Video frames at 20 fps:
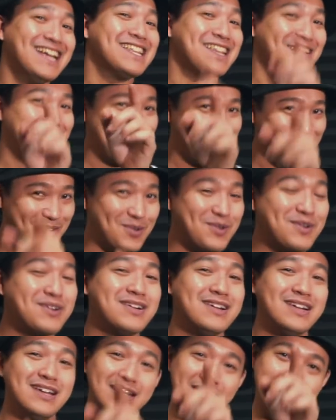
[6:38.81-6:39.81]
ถ้าไม่รู้
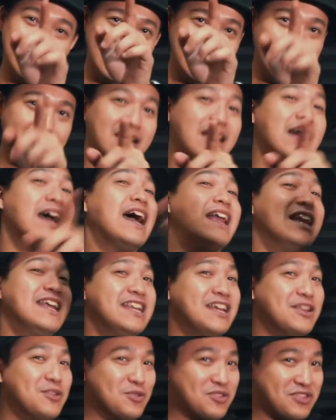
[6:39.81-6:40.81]
อันนั้
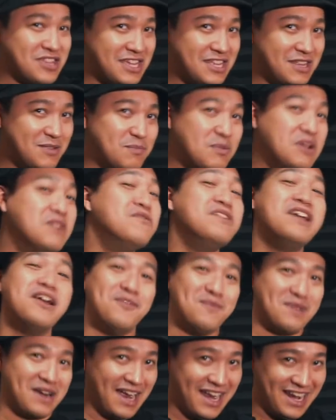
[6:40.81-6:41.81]
นน่ะดนตรีไม่เรีย
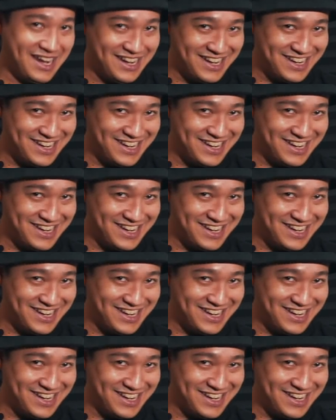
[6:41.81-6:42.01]
วเหมือนกัน